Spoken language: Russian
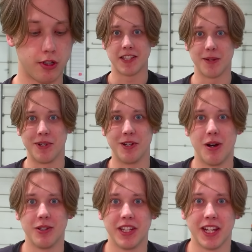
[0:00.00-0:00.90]
Самое
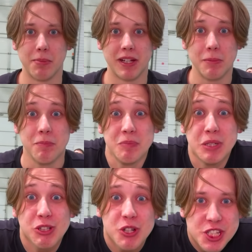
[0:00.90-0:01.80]
главное, ребят,
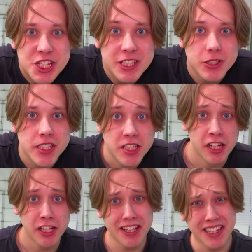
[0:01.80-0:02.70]
получилось.
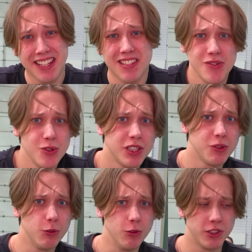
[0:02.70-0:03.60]
Я развел это
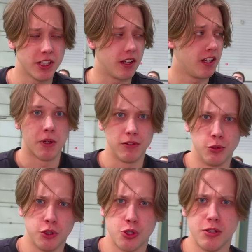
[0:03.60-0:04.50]
озеро. Правда,
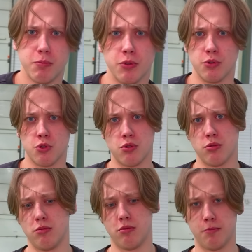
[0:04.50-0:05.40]
он еще не понял, что
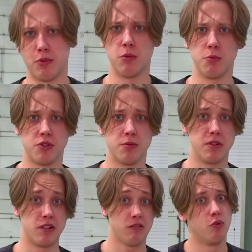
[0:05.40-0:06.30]
он, по-моему,
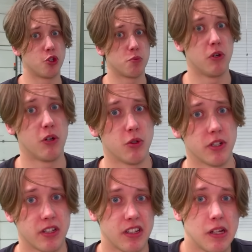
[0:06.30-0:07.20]
себя очень
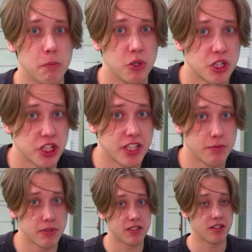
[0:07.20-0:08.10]
плохое положение
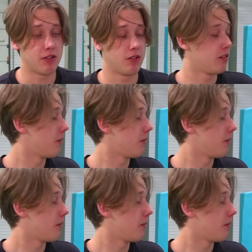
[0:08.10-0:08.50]
поставил.